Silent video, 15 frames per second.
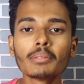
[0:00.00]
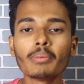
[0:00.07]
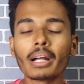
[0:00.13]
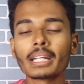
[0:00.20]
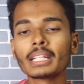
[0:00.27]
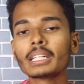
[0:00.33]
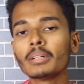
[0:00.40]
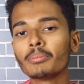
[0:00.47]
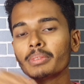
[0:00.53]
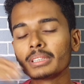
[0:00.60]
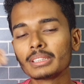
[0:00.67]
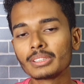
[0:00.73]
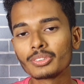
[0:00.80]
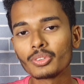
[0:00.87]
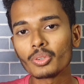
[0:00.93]
बाकी कंपनी
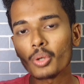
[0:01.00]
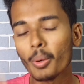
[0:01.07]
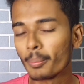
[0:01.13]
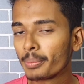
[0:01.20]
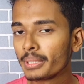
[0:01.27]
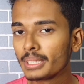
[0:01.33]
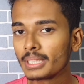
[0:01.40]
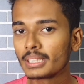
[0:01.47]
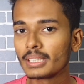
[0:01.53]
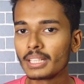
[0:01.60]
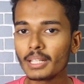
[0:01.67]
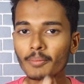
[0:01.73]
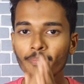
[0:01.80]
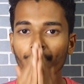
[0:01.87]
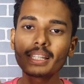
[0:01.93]
इसको कॉपी करती है